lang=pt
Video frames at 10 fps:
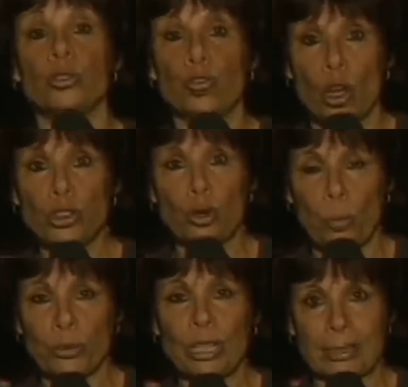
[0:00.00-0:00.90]
os dois
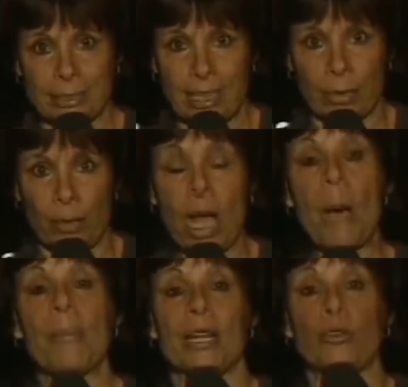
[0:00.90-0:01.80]
grupos desceram
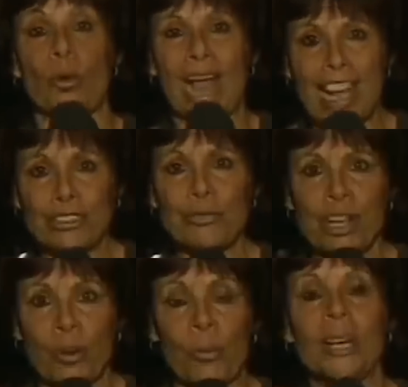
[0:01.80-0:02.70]
para trocar de
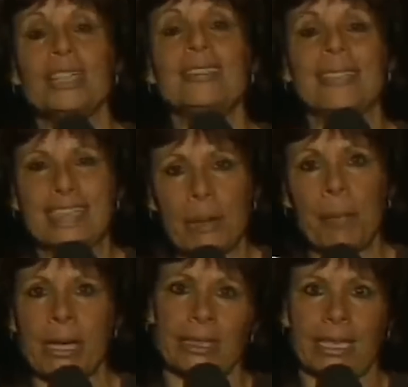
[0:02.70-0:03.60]
avião e seguir
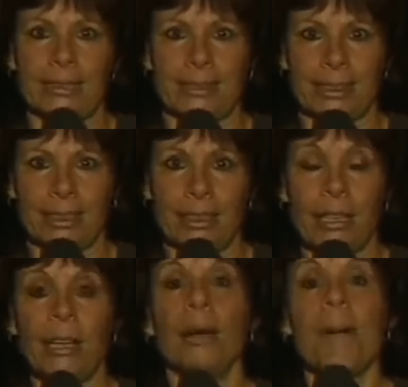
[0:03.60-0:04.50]
para Teresina,
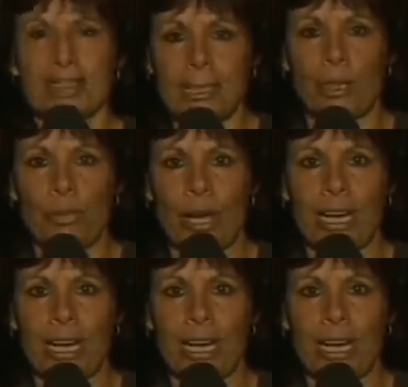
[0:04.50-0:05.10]
Marcelo foi